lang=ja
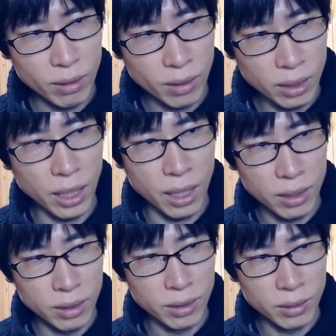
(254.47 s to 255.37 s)
多々
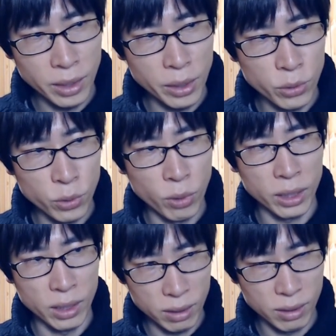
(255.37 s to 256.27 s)
出てくるわ
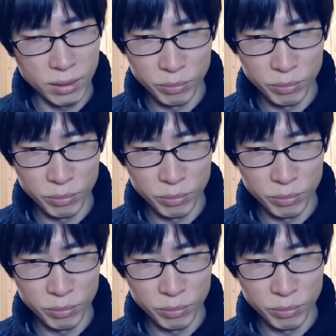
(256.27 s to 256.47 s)
けです。